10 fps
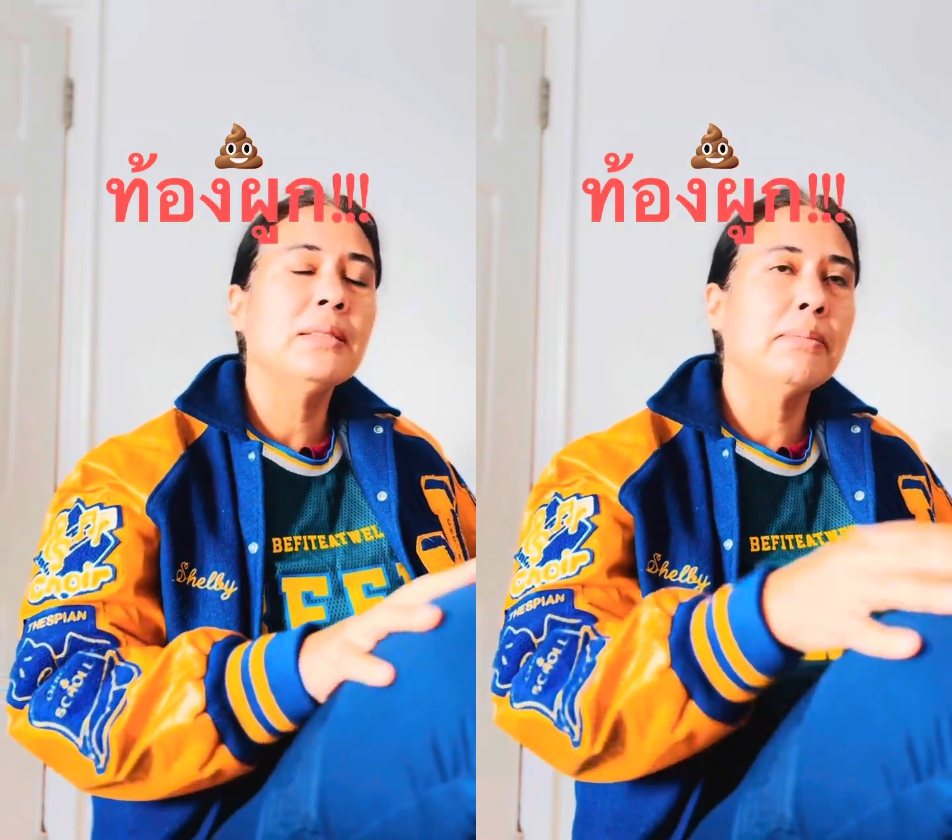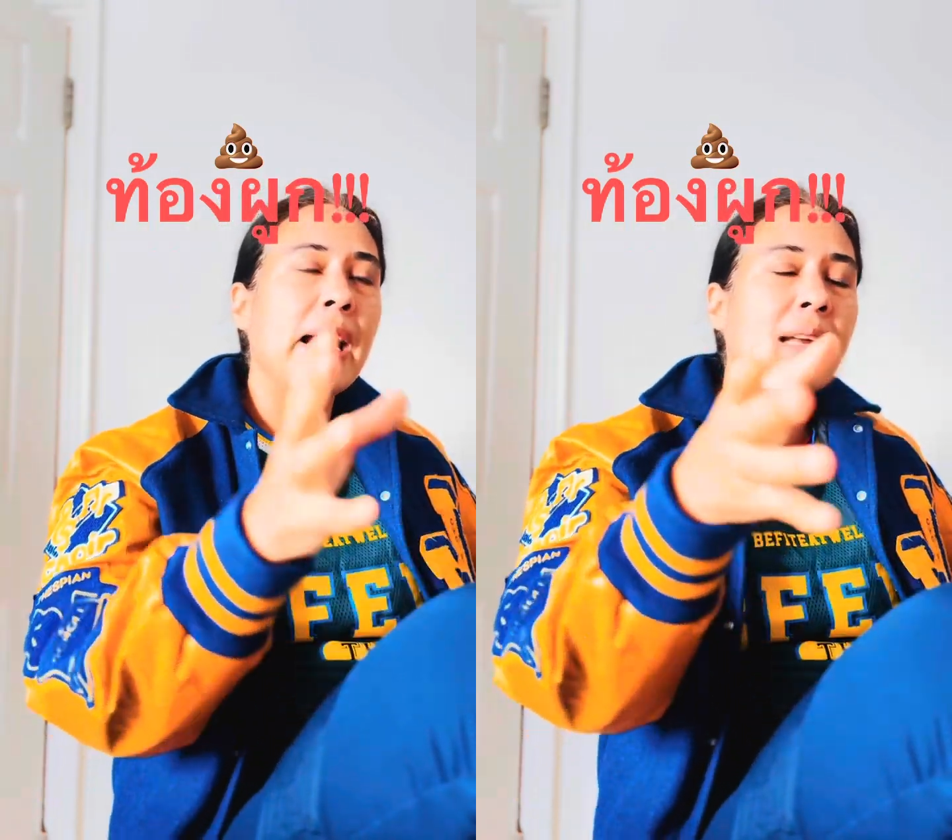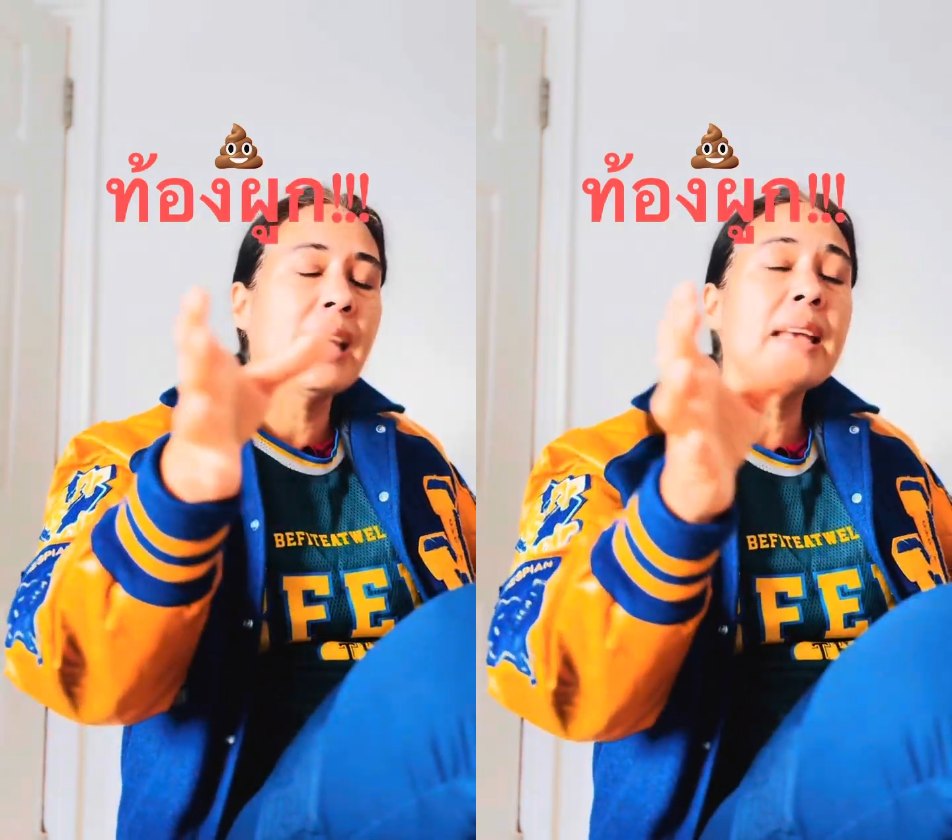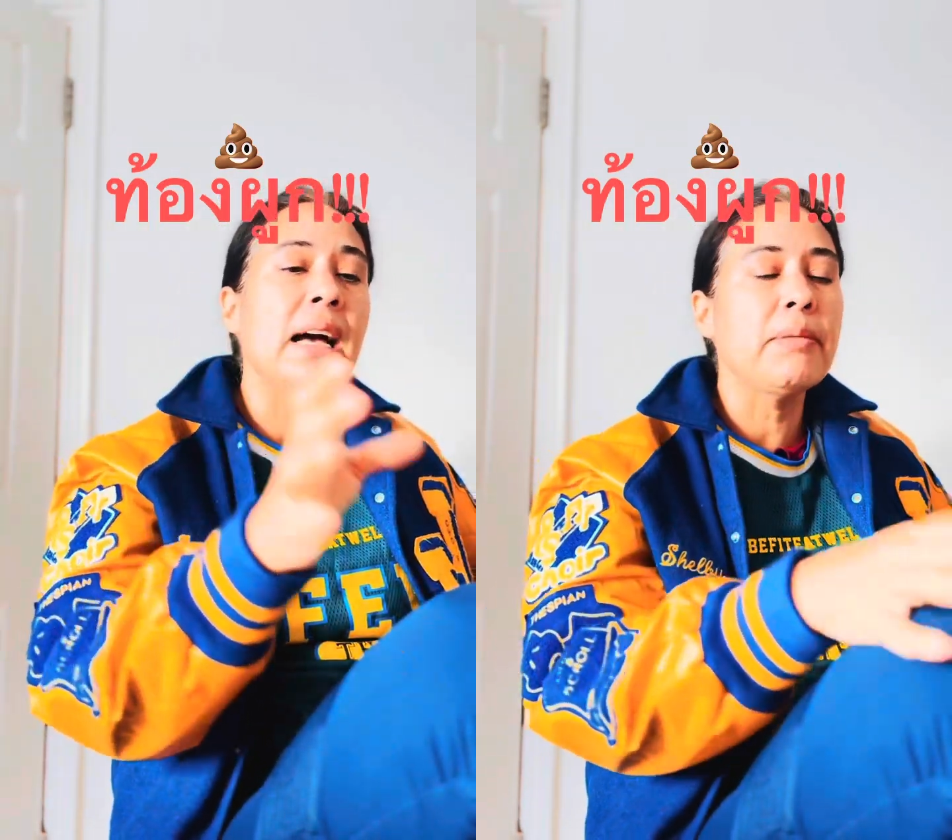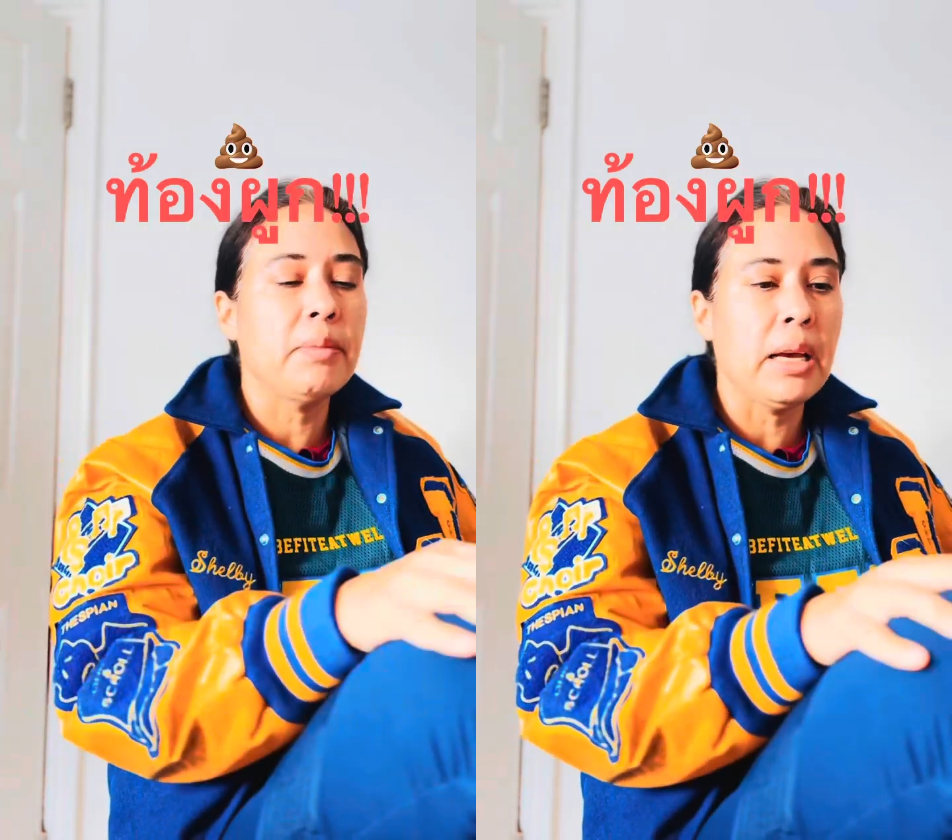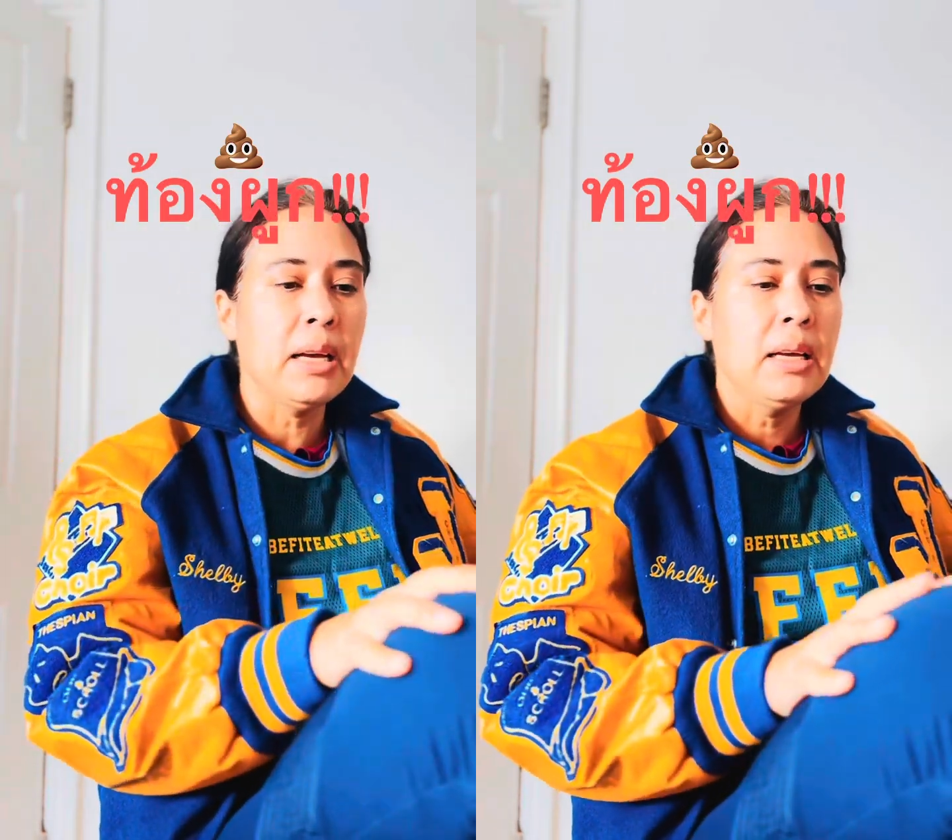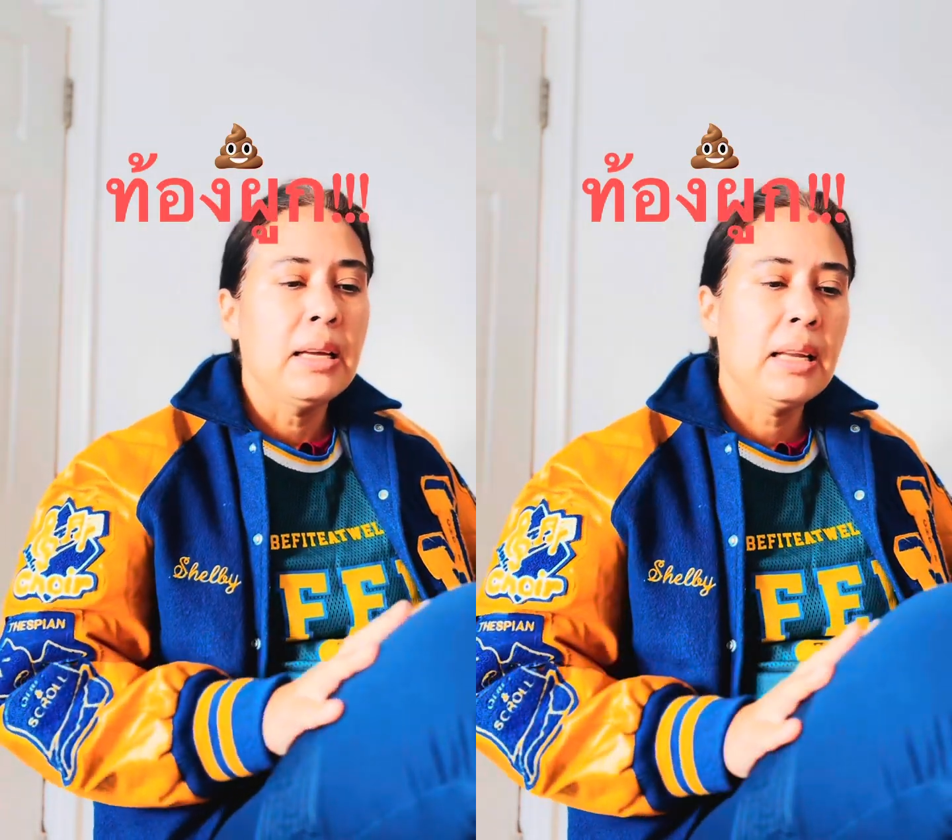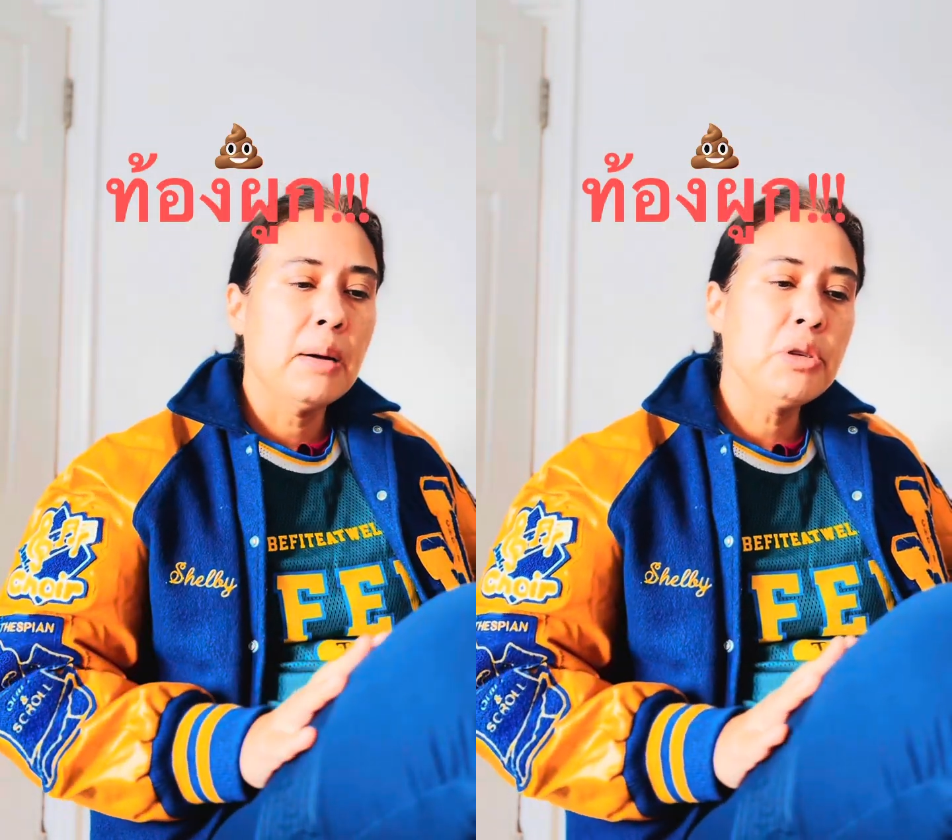แบ่งกันง่ายๆแบบเนี้ย
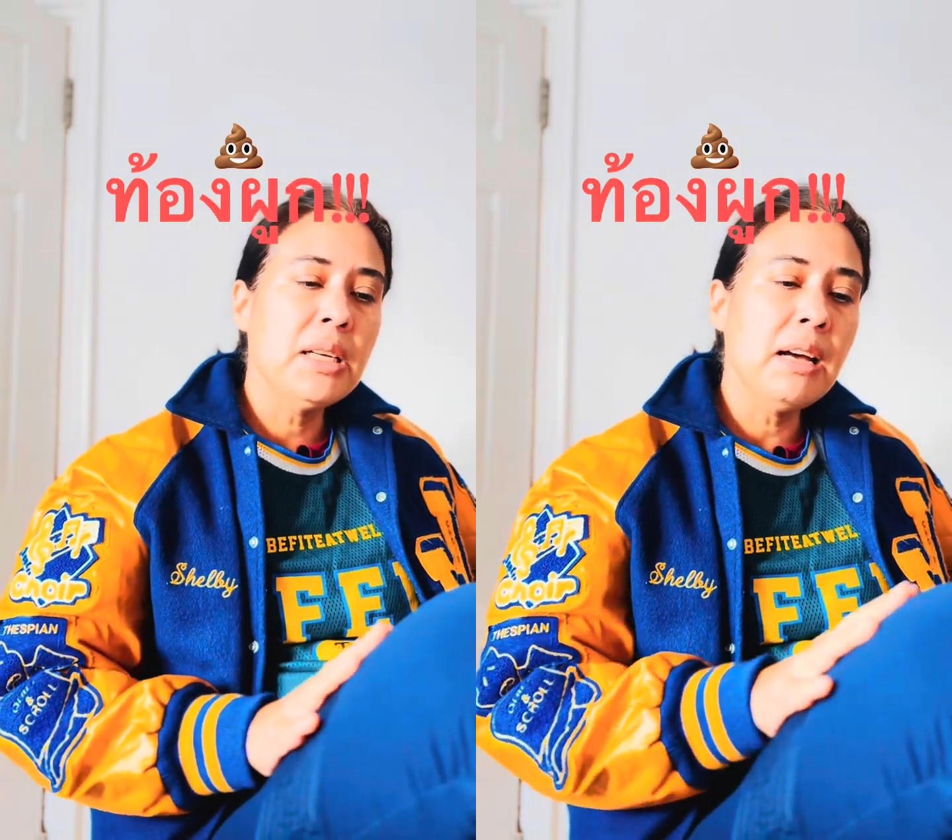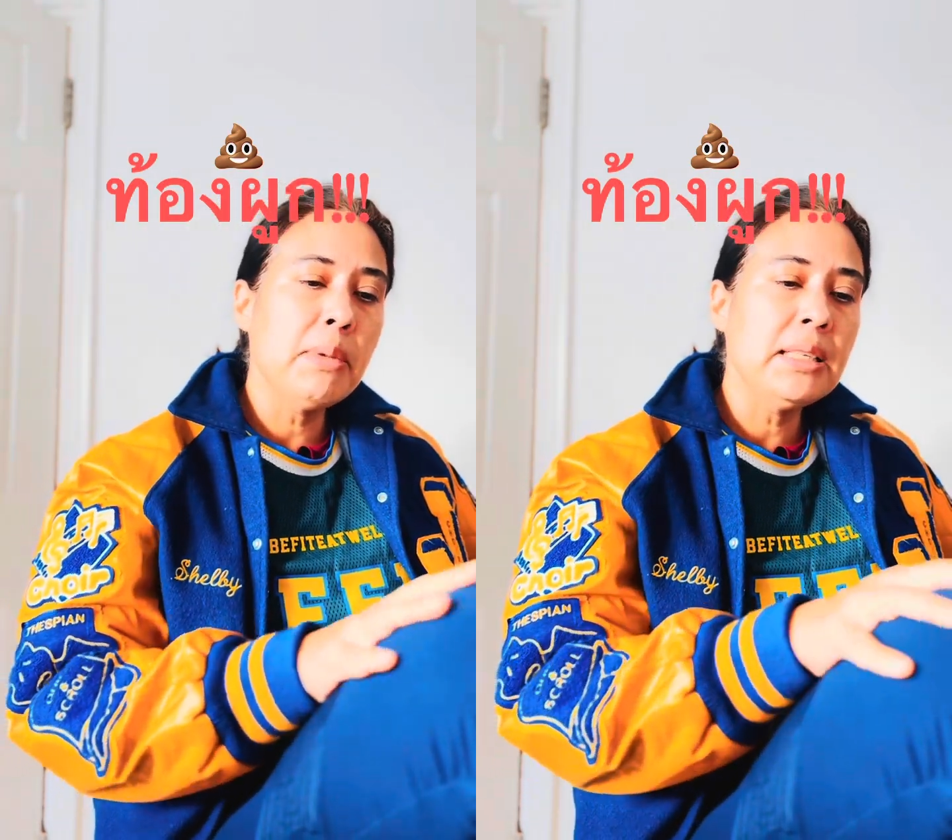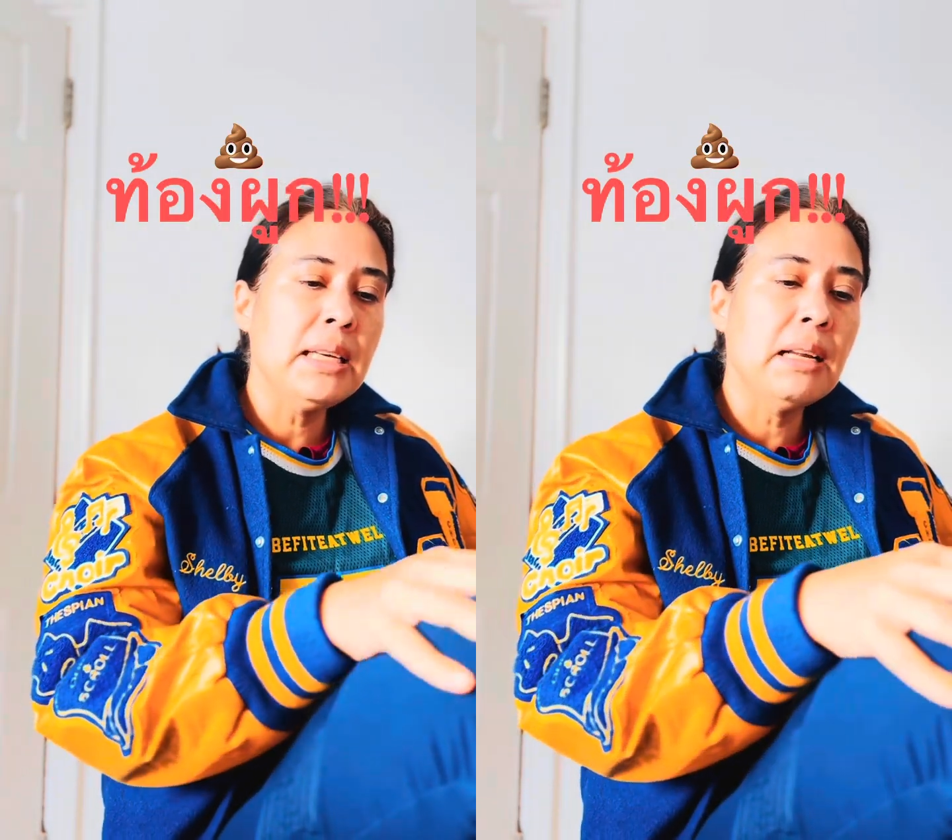นะเพราะฉะนั้นบางที